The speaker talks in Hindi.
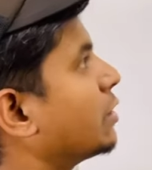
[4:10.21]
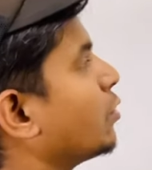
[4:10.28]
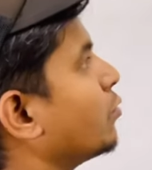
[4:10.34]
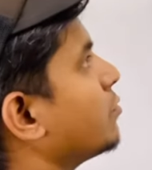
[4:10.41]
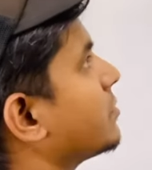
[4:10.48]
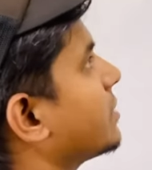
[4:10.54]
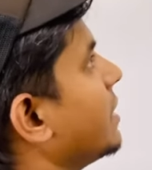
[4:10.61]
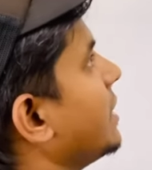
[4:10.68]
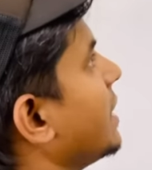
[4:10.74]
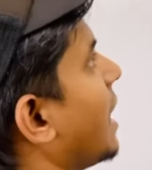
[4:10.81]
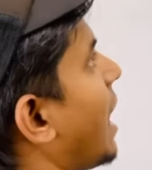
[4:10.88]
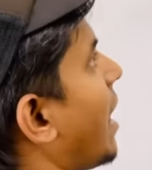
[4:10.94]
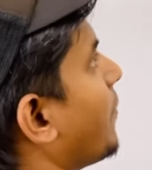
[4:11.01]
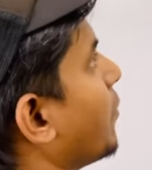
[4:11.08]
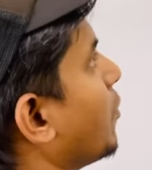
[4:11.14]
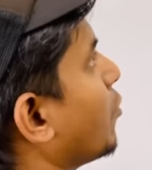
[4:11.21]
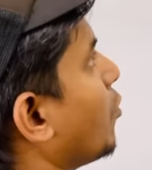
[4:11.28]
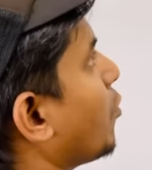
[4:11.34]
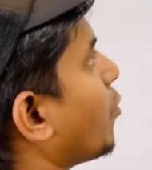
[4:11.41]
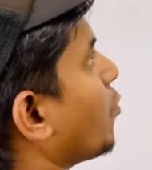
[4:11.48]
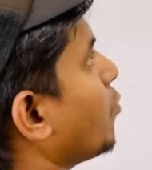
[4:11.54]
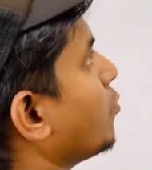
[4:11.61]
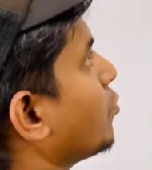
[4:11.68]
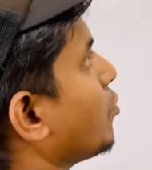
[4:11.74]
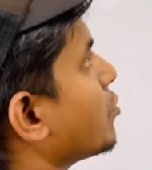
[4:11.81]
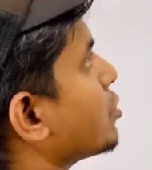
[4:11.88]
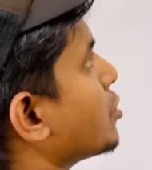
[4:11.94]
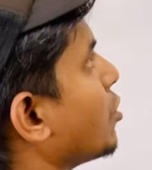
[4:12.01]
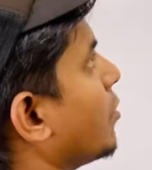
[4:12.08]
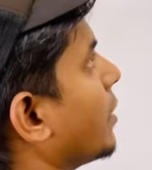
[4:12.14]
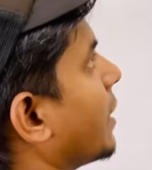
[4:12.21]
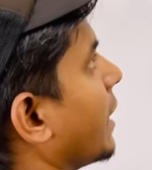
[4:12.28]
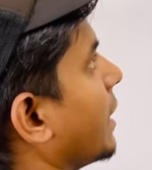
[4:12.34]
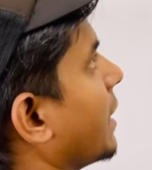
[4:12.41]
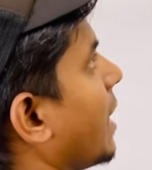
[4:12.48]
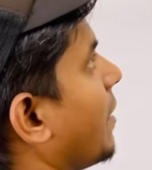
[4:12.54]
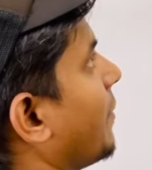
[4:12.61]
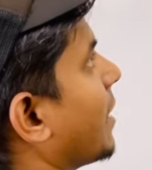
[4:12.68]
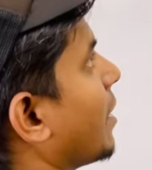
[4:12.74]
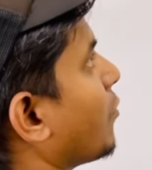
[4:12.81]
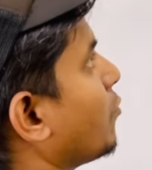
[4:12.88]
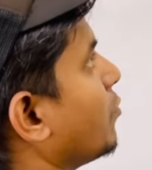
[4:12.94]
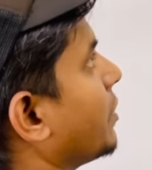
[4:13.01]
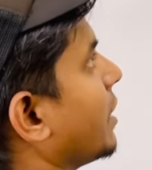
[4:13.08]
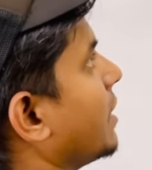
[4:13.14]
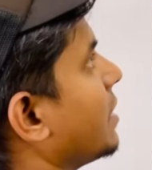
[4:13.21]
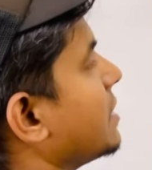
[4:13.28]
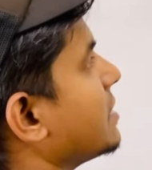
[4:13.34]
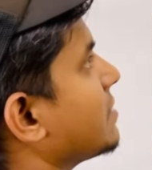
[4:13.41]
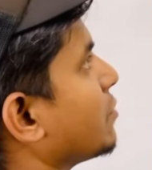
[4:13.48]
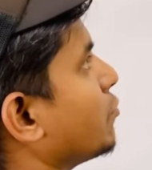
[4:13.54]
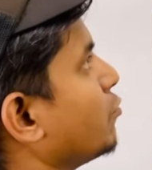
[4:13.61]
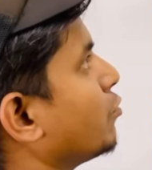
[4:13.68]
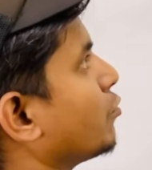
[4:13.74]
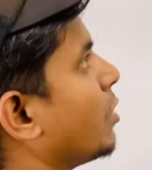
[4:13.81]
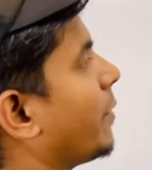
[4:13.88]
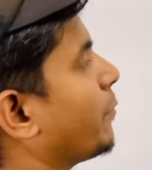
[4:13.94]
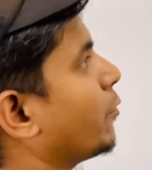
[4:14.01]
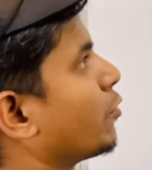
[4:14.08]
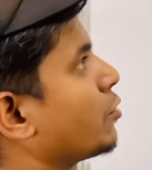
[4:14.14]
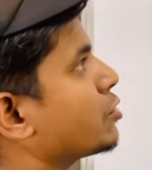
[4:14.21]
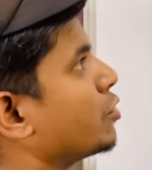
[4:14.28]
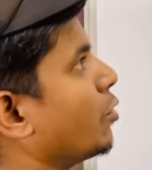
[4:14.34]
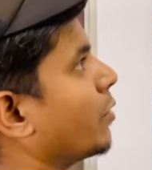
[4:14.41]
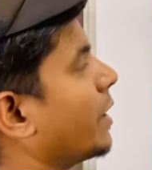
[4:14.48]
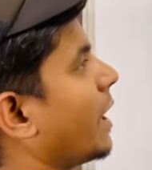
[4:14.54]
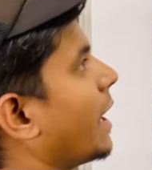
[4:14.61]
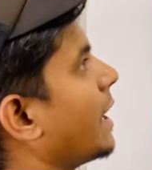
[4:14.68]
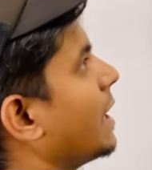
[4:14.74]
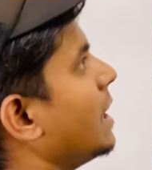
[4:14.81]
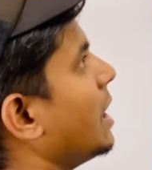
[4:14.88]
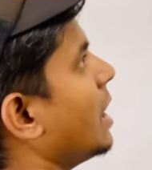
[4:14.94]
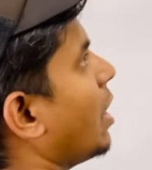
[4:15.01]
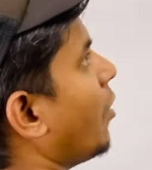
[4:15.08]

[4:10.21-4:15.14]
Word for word: तो उसके लिए आप लोग को रूट को छोड़ के ये हमारा रूट है इस रूट को आप लोग को छोड़ना है